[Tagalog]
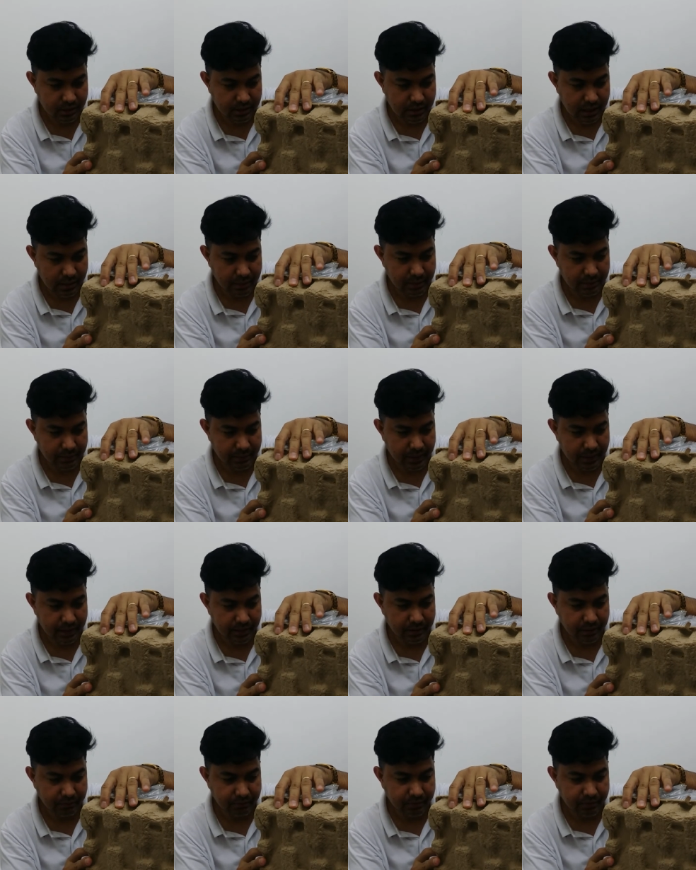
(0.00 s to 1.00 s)
Tama ba?
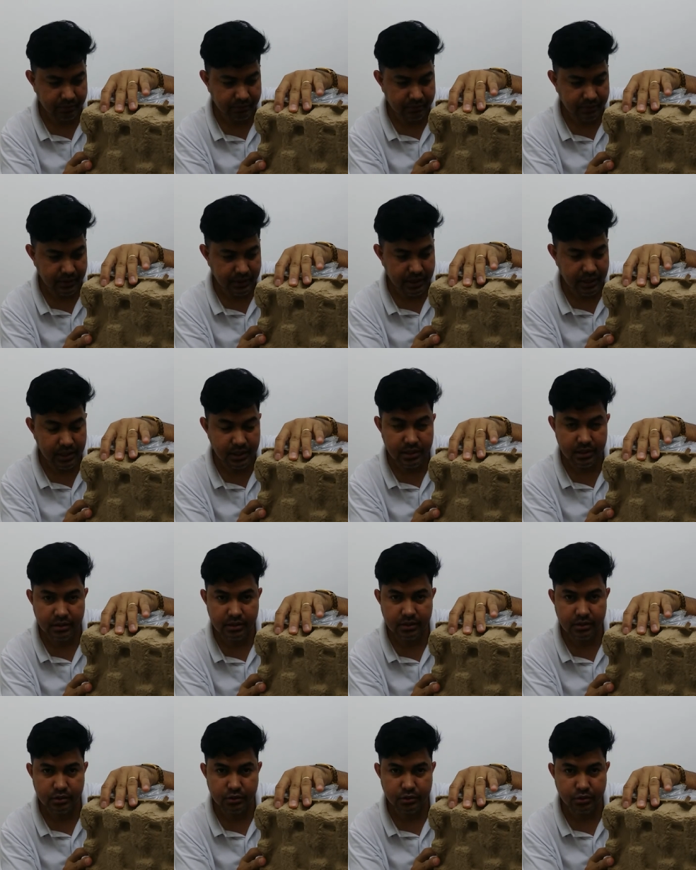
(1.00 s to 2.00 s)

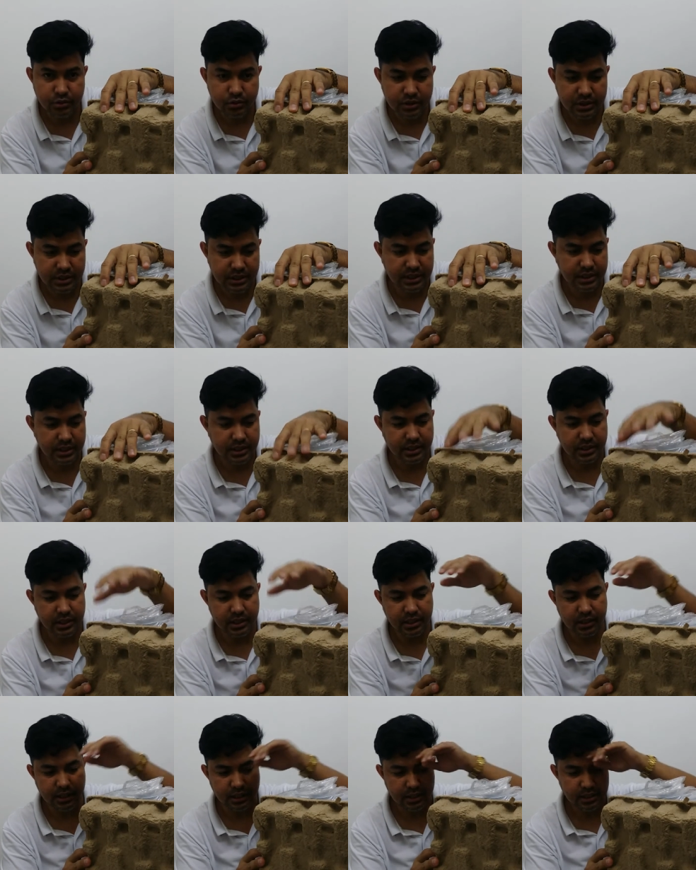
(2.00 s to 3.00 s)
50 to
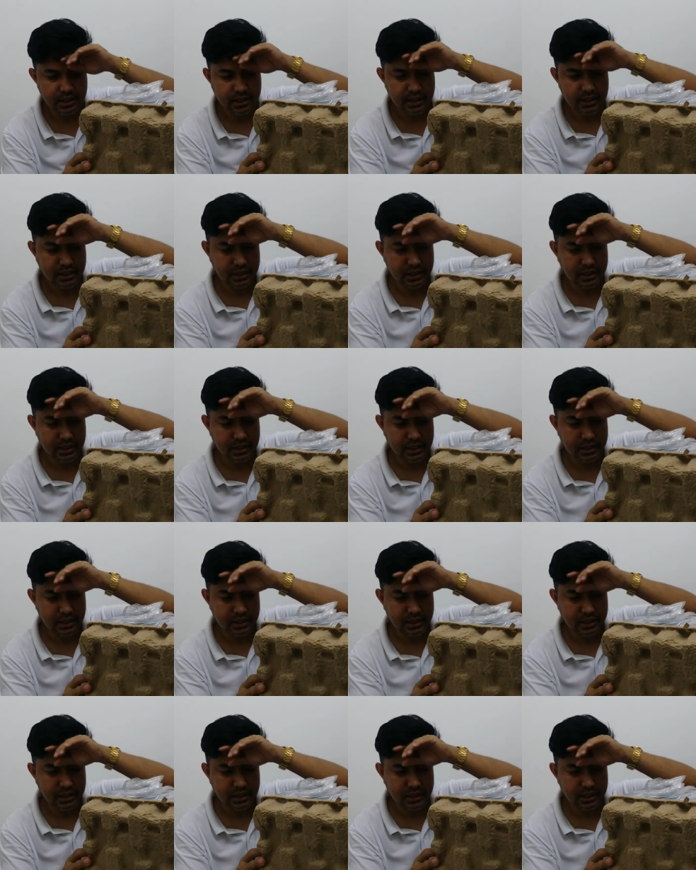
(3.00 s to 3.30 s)
60,